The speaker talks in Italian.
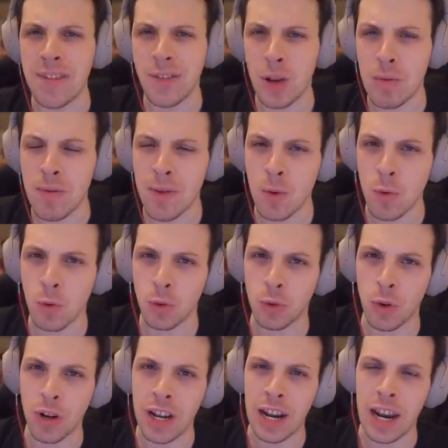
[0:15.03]
vi do il
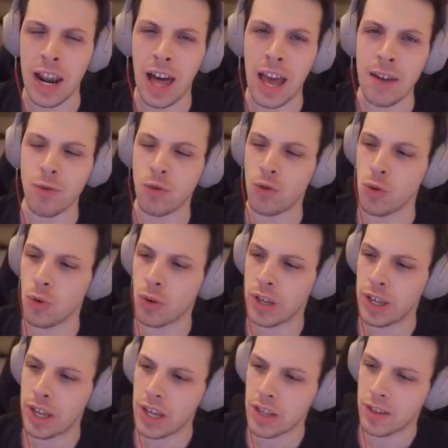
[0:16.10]
benvenuto nel live
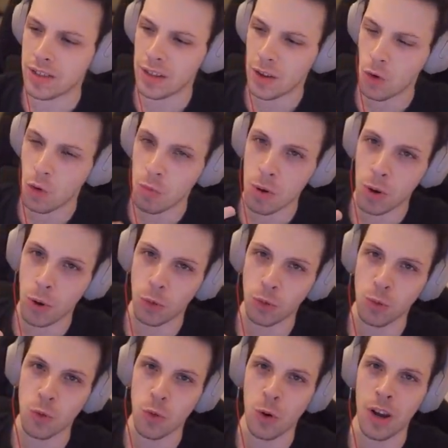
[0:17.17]
showcase numero
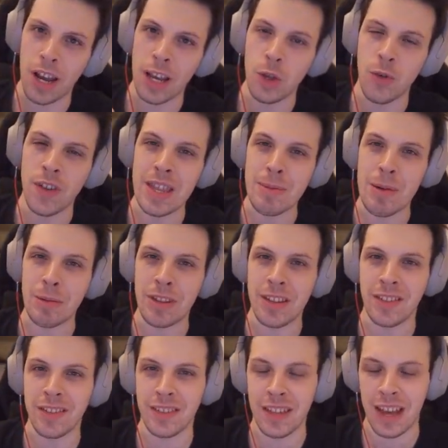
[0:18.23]
2 dove andiamo a
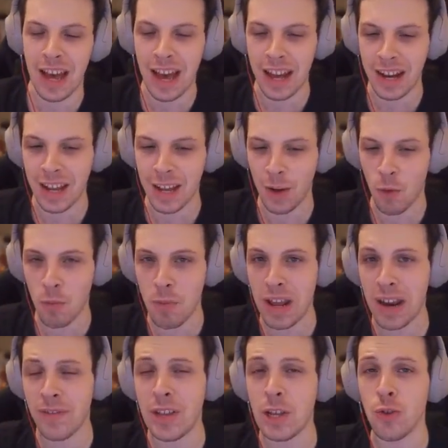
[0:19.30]
testare un
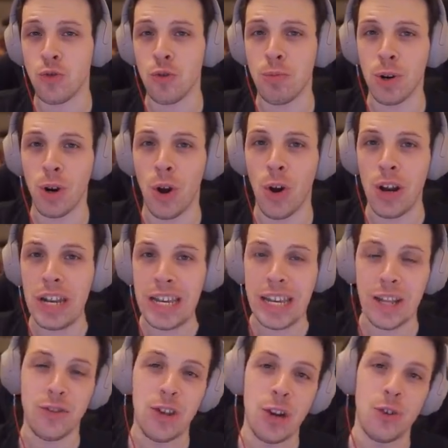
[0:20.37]
meraviglioso Broly
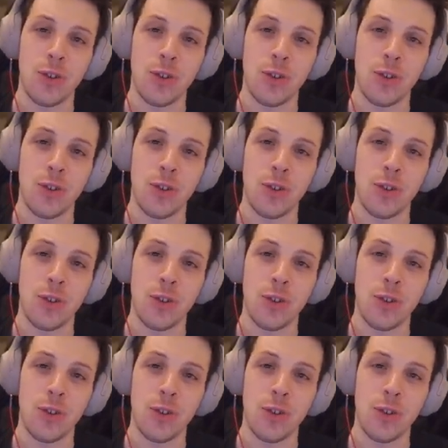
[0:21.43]
che ci è